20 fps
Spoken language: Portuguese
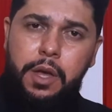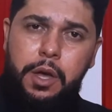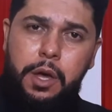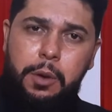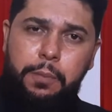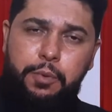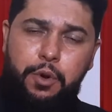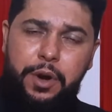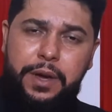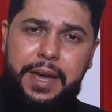
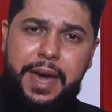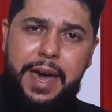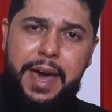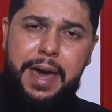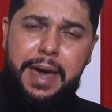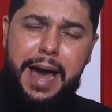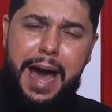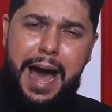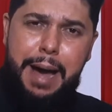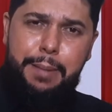
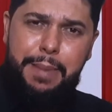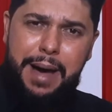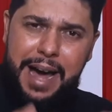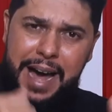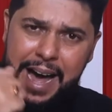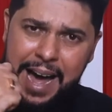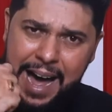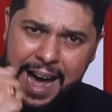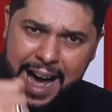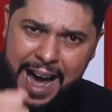porque
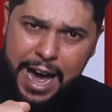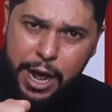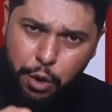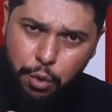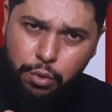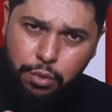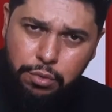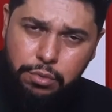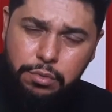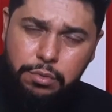
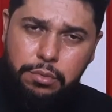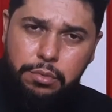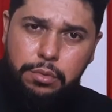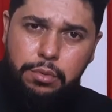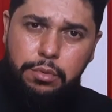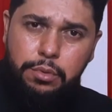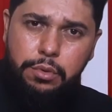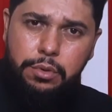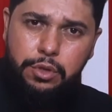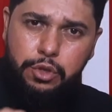amarraram
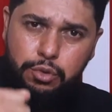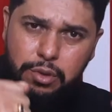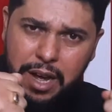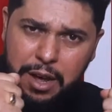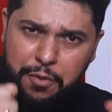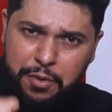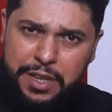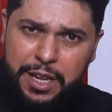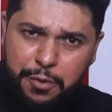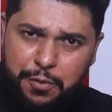sua
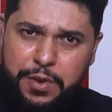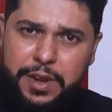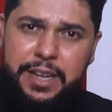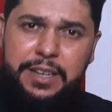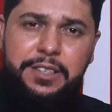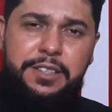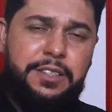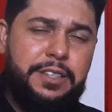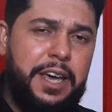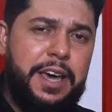vida
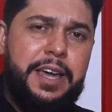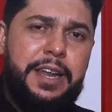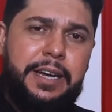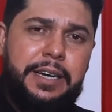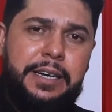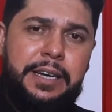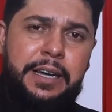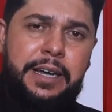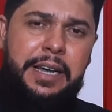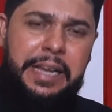financeira,
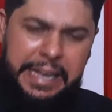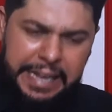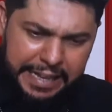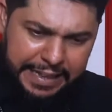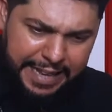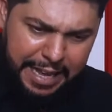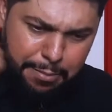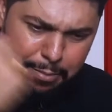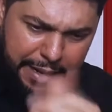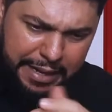
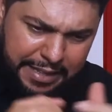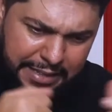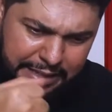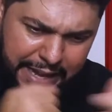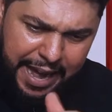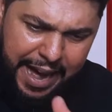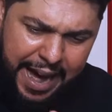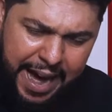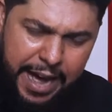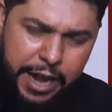
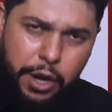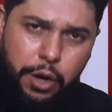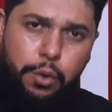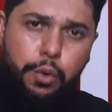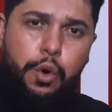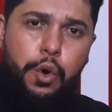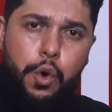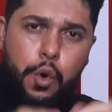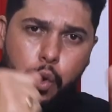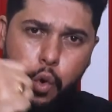demandaram
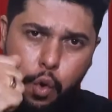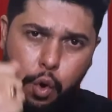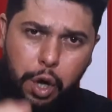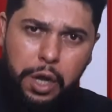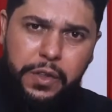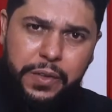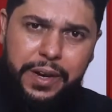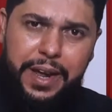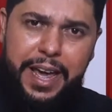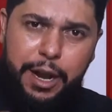
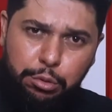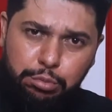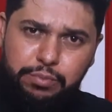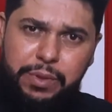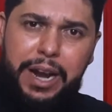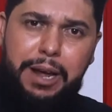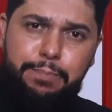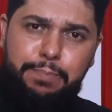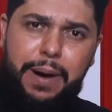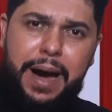contra ele um
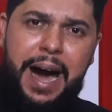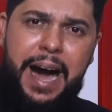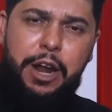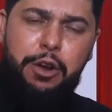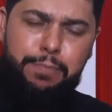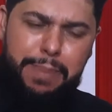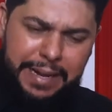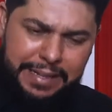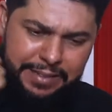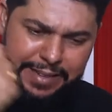trabalho,
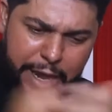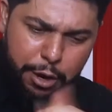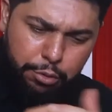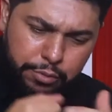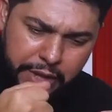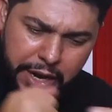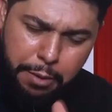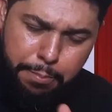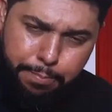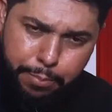bateram o
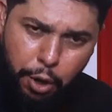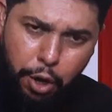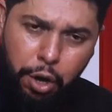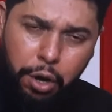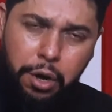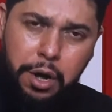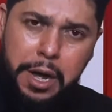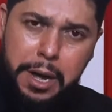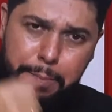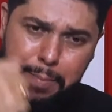
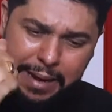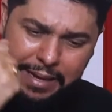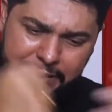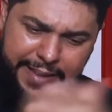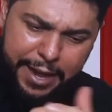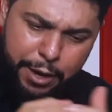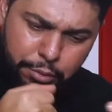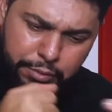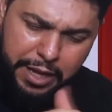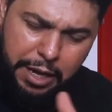tambor,
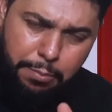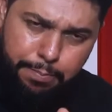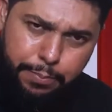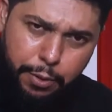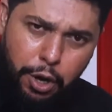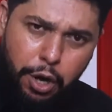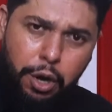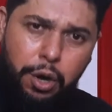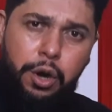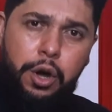bateram o
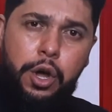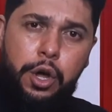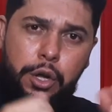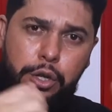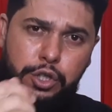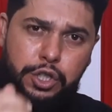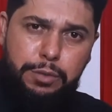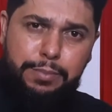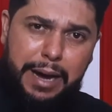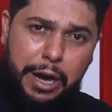tambor
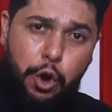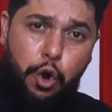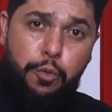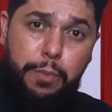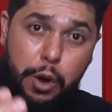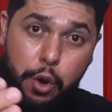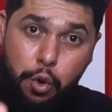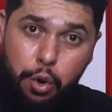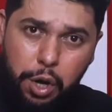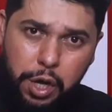de
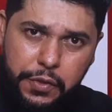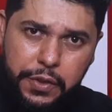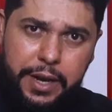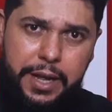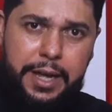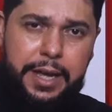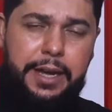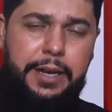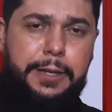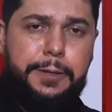macumba contra
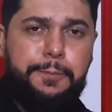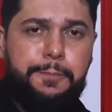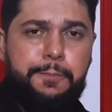ele.